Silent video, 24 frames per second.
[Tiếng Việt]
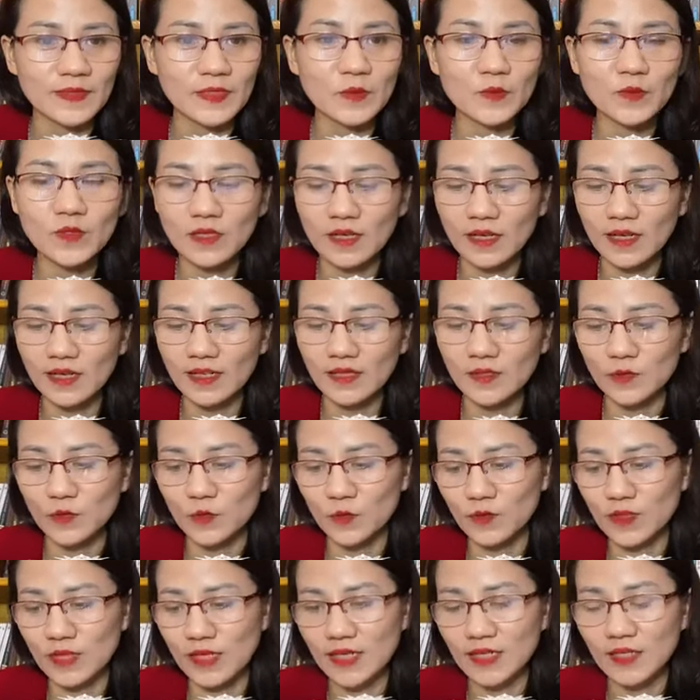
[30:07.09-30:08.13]
mà trong thức ăn
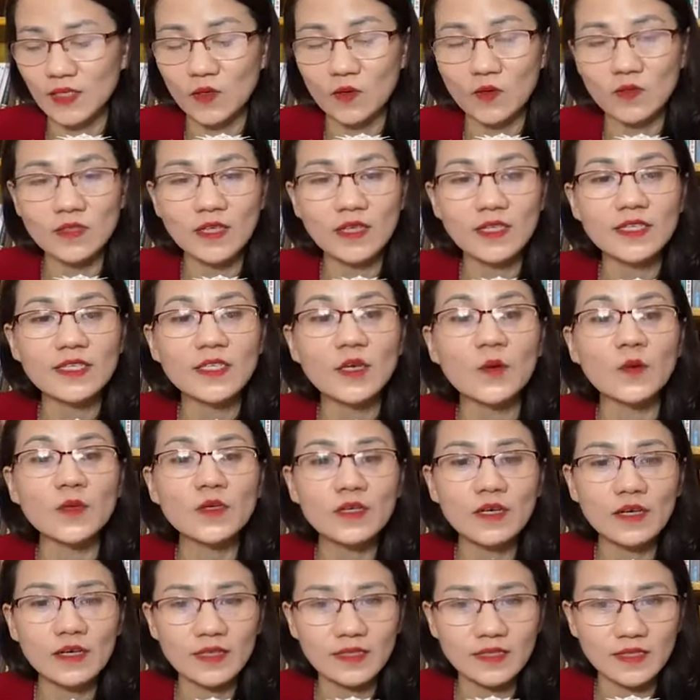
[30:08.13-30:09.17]
của chúng ta thì có rất
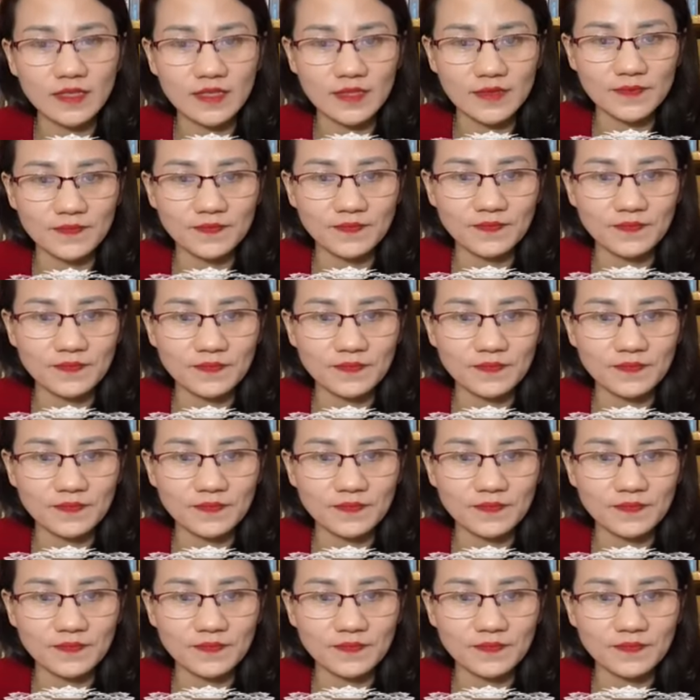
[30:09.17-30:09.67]
nhiều nước anh chị